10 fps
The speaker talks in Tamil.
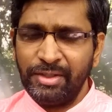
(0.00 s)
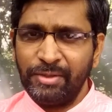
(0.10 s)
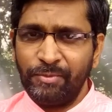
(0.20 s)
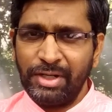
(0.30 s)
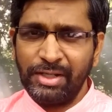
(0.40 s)

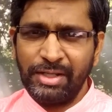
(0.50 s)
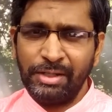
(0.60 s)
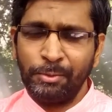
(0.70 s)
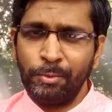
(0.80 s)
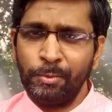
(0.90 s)
என்
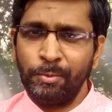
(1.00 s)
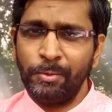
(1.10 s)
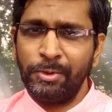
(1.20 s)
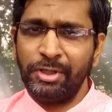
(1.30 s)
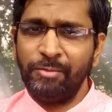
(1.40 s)
வாழ்க்கையில்
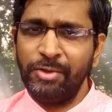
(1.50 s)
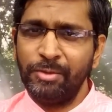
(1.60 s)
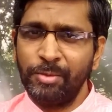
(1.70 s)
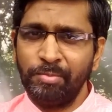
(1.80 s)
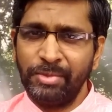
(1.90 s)
ஒவ்வொரு
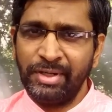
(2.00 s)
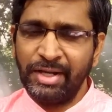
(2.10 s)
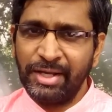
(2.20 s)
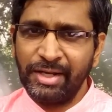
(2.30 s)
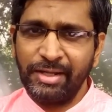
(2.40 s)
நிமிடமும்
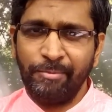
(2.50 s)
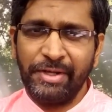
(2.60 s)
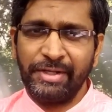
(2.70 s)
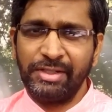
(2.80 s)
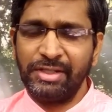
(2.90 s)

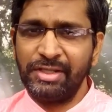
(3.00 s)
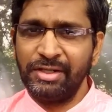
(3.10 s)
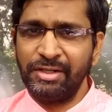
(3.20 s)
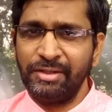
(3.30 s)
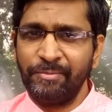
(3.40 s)
நரகமாக
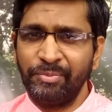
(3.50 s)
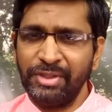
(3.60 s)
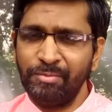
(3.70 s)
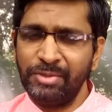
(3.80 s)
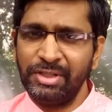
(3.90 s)
இருக்கின்றது
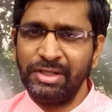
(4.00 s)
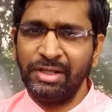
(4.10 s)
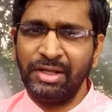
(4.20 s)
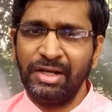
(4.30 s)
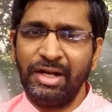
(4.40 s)

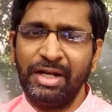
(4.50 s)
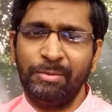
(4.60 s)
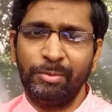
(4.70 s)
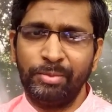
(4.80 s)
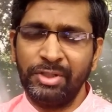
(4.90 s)
நிம்மதியெல்லாம்
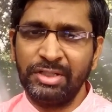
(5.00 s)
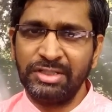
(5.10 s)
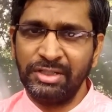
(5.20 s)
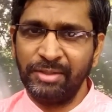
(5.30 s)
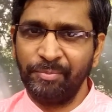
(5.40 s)
காணாமல்
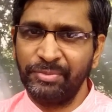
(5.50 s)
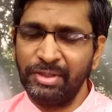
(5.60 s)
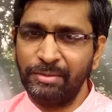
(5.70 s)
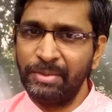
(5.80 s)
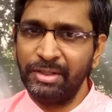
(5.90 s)
போயிடுச்சுங்க
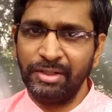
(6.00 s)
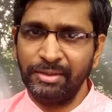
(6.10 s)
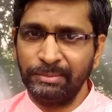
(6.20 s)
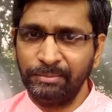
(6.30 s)
அப்படின்னார்